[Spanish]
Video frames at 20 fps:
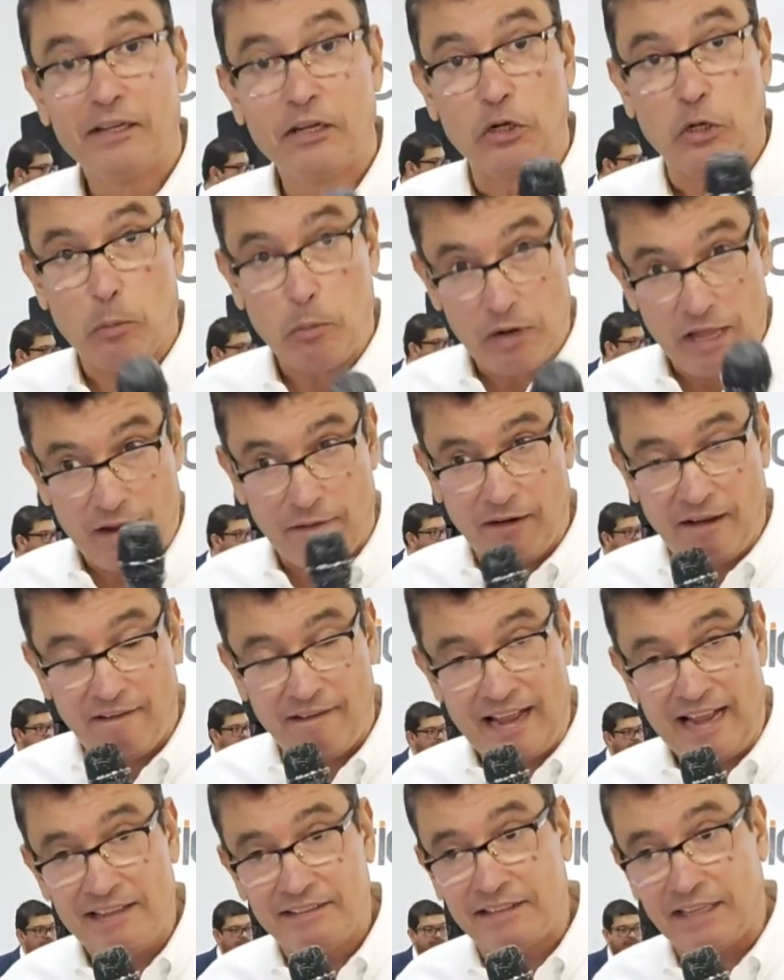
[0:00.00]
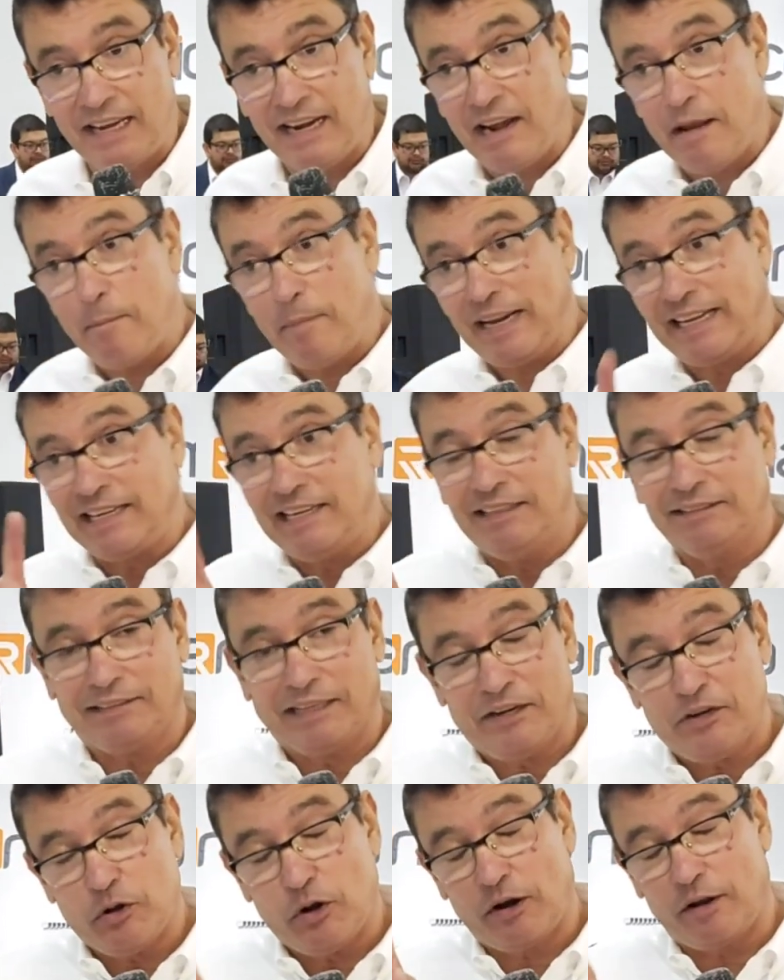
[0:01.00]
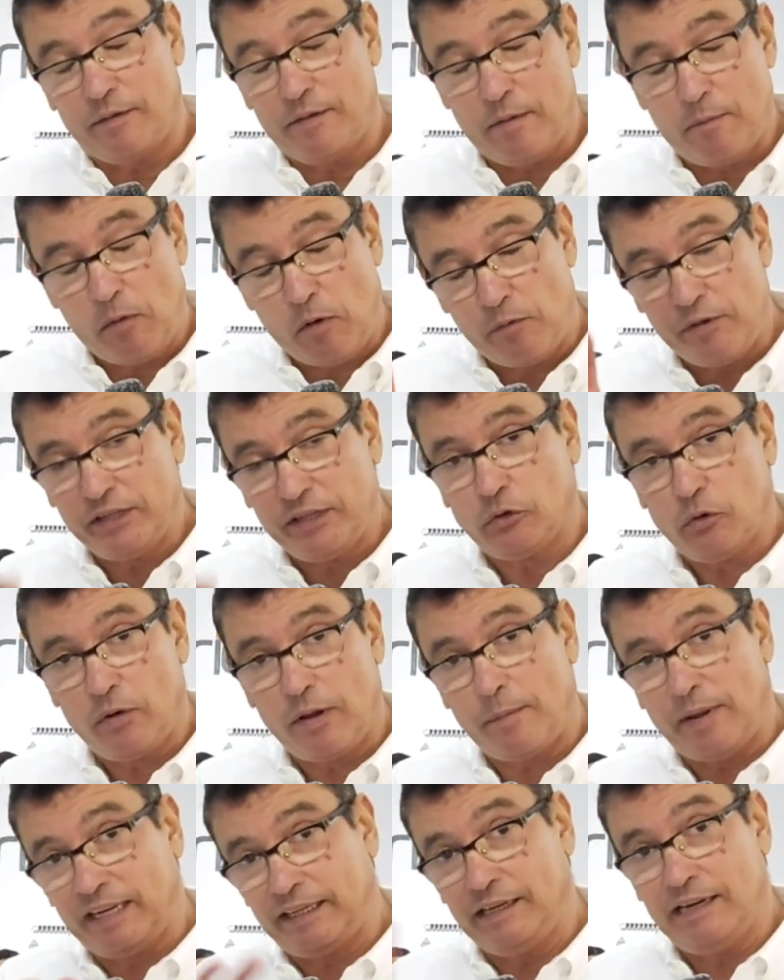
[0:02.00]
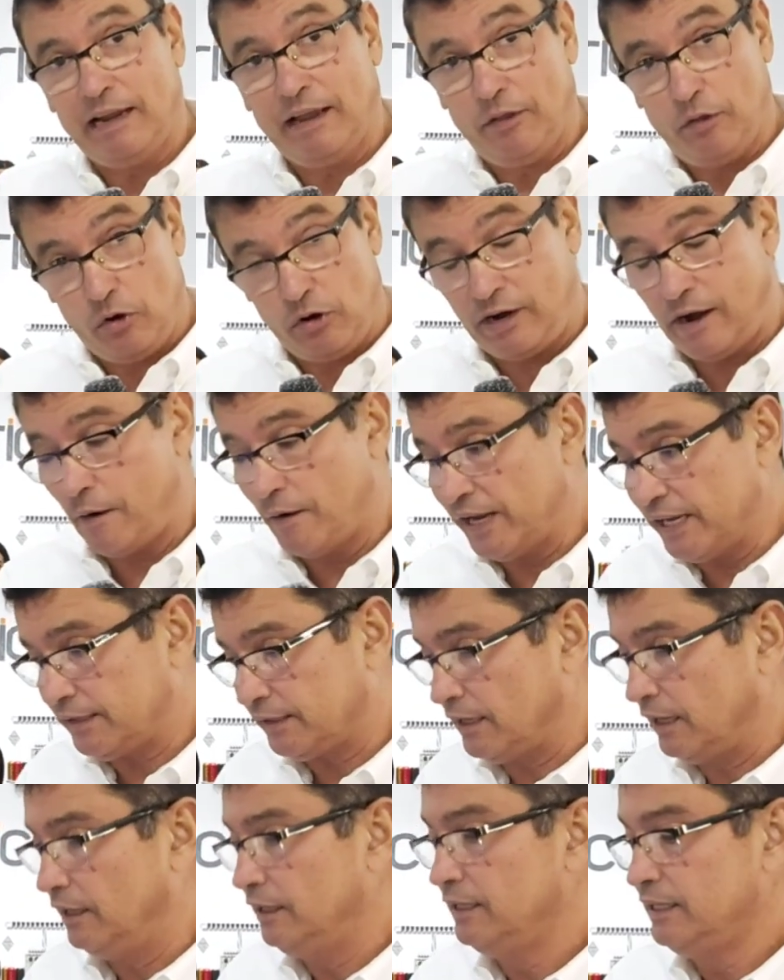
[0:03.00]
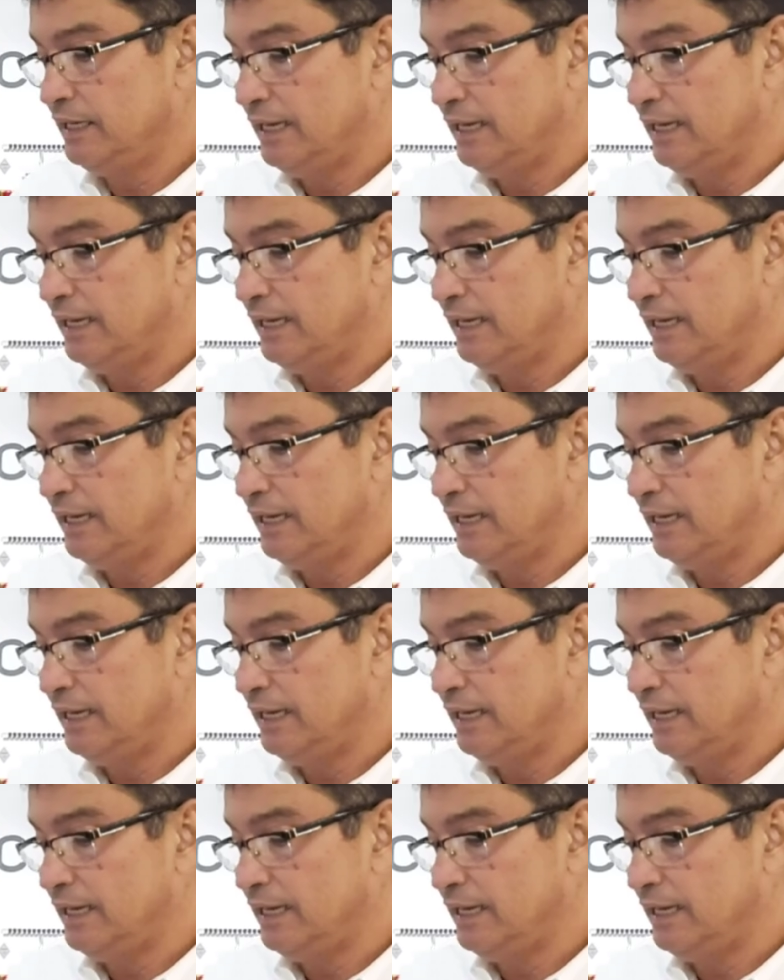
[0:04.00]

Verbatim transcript: Como les hablaba antes, en la máquina anterior habíamos visto una máquina de dos cabezas.